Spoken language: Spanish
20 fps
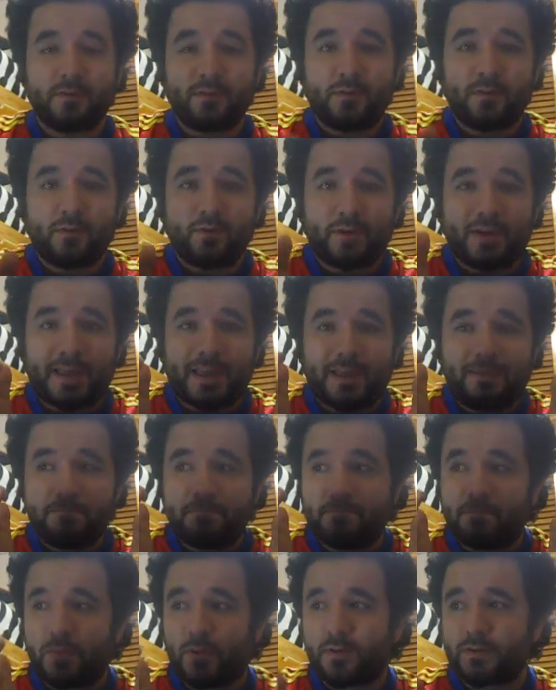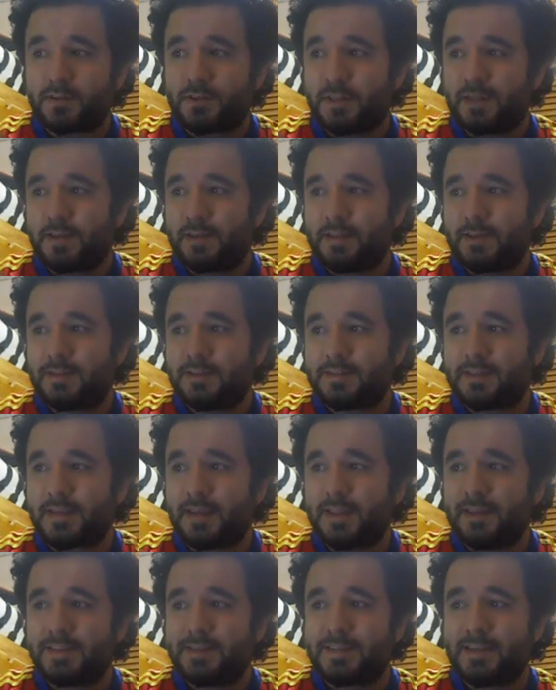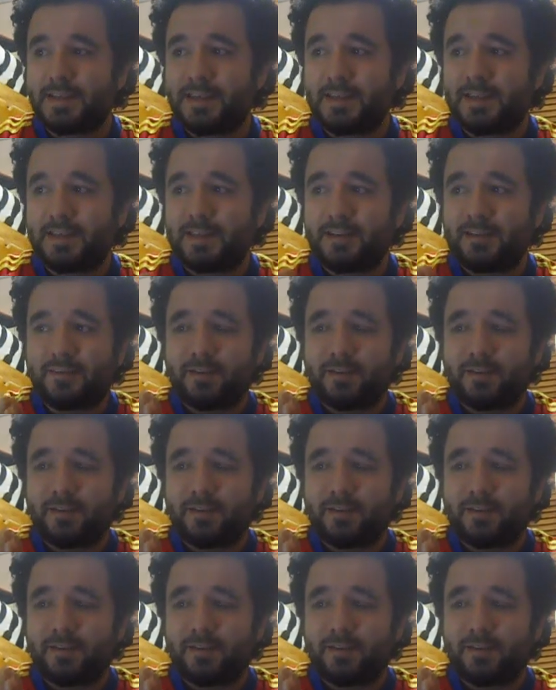Lo que importa es que dice